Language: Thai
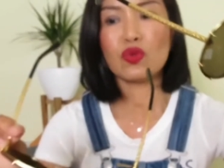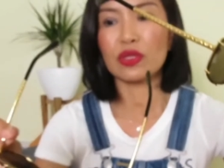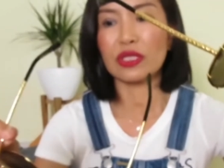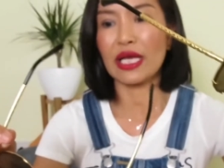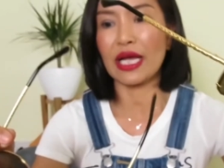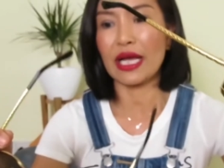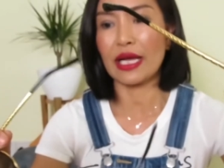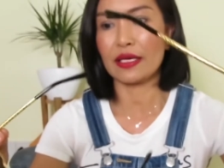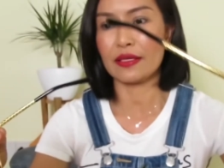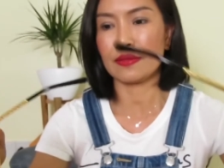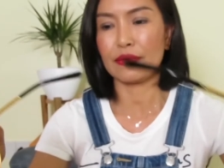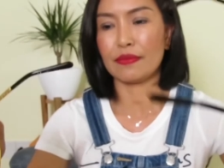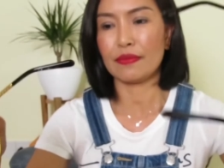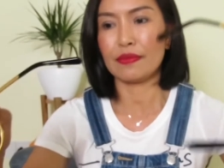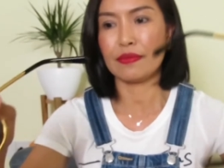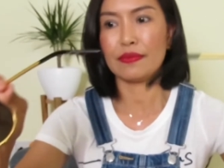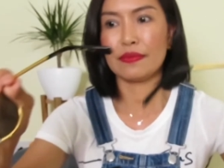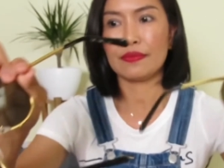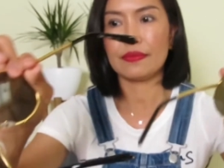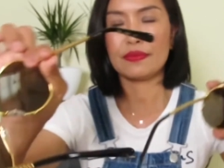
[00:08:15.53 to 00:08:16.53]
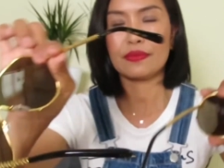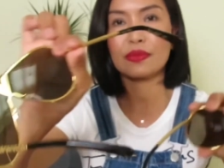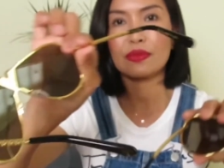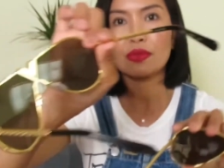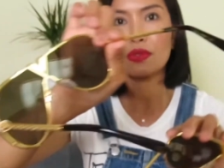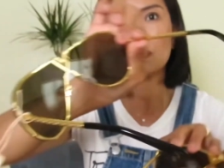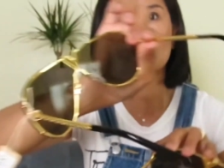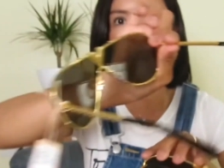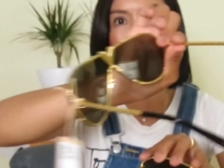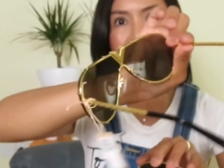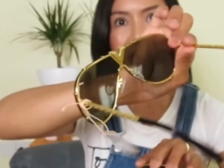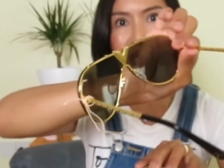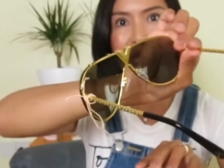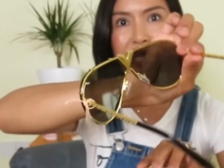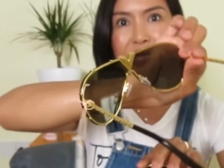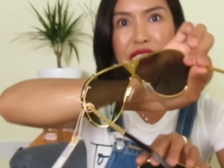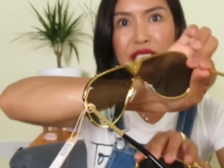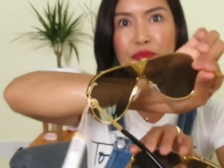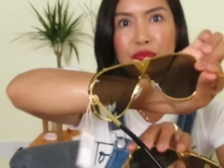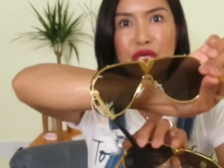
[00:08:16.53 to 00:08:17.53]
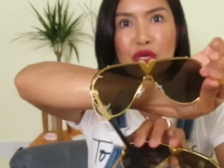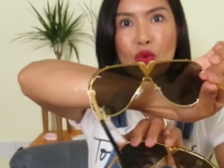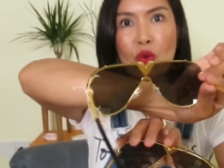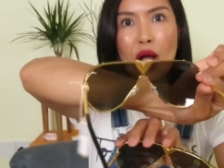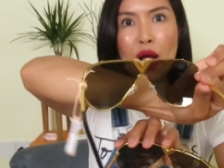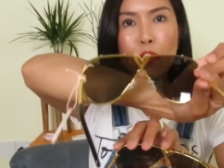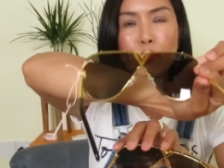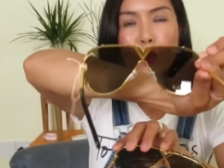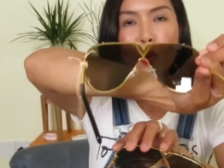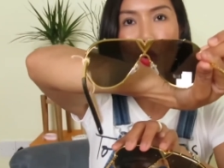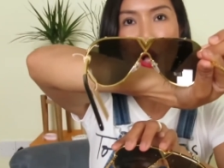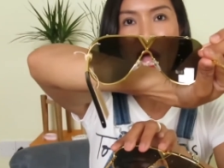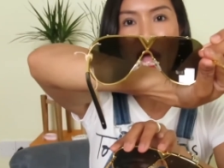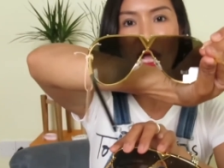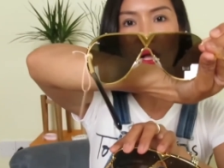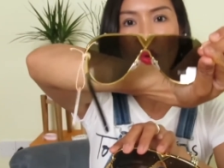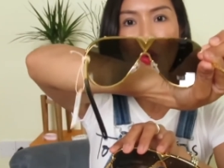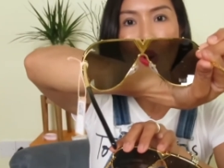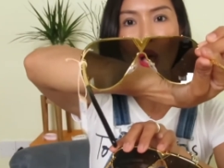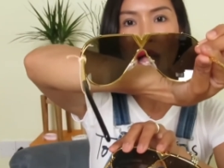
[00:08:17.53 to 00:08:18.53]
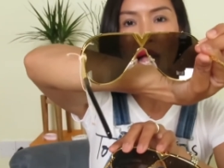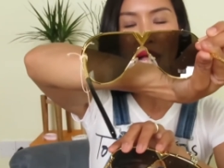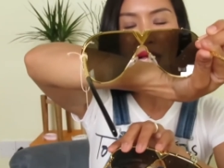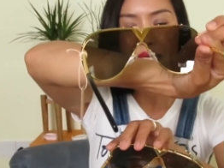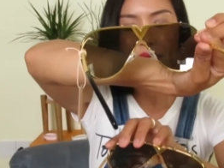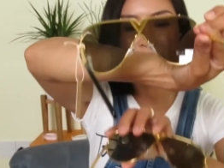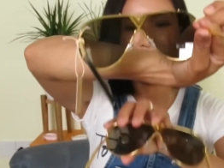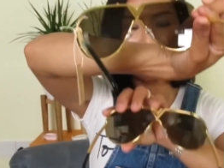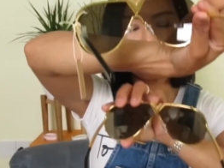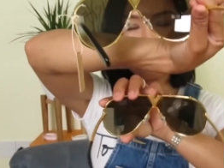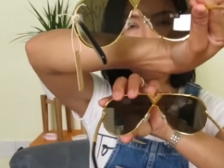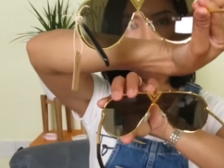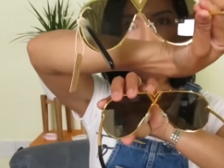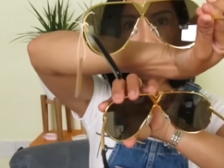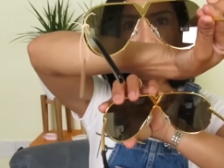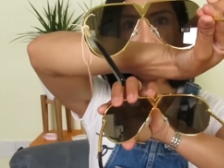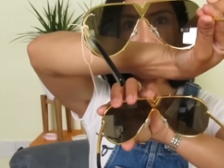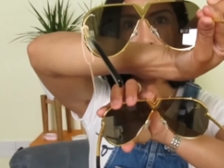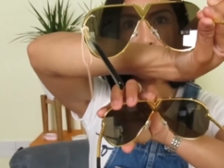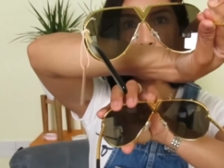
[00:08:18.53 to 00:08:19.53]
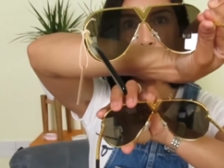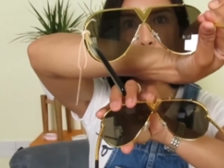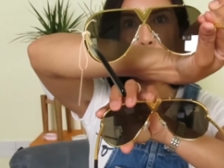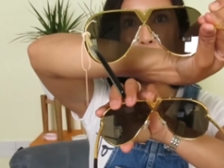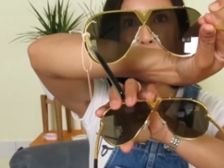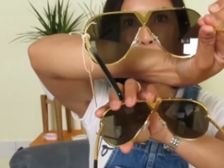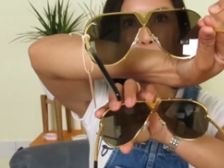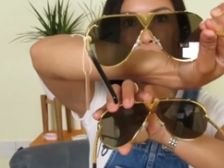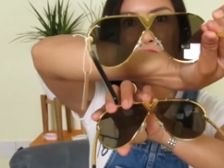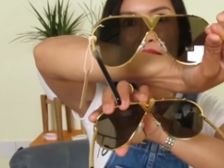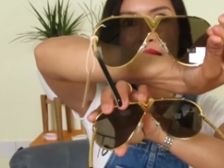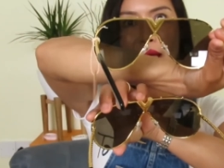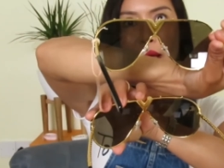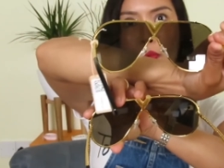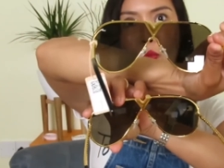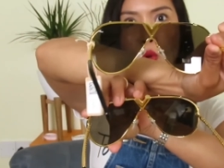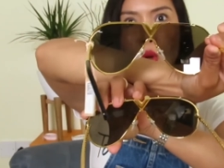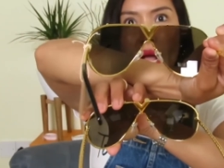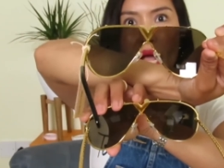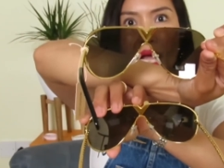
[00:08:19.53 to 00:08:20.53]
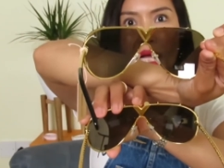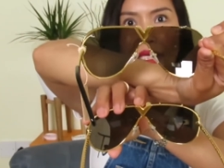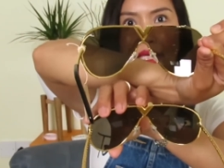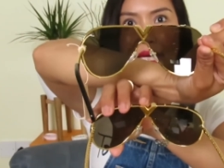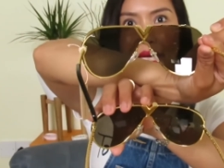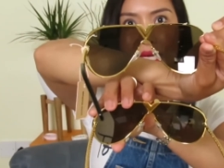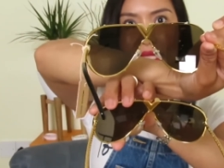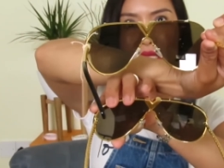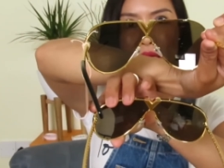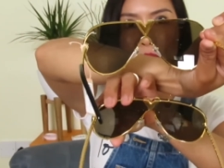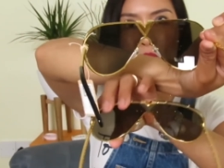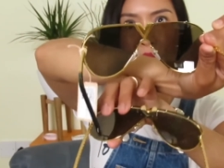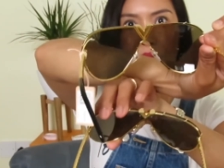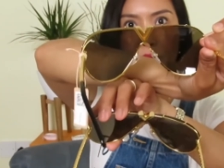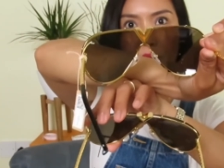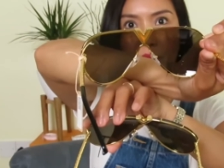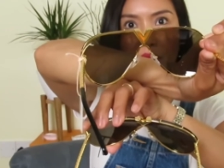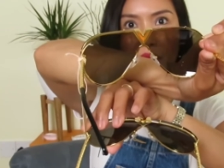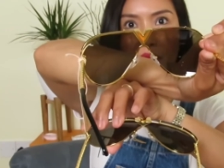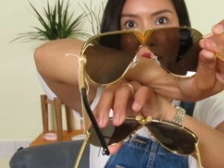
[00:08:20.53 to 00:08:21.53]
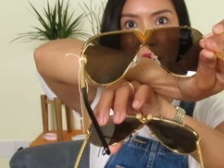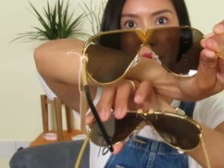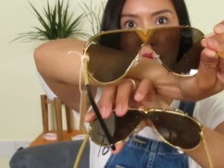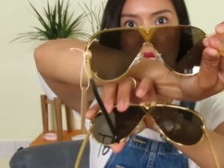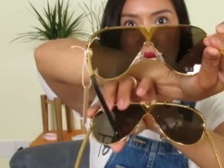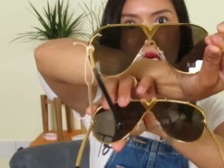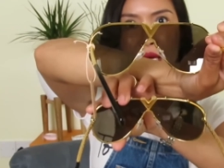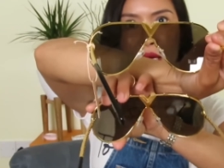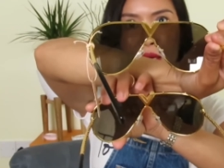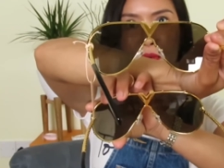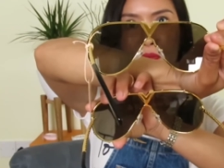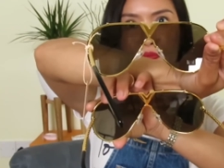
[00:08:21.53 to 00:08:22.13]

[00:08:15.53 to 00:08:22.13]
กเนี่ย ตัวนี้จะมีความกว้างกว่านะคะ ตัวนี้จะมีความแคบกว่านะคะ ถ้าเปรียบเทียบนะคะ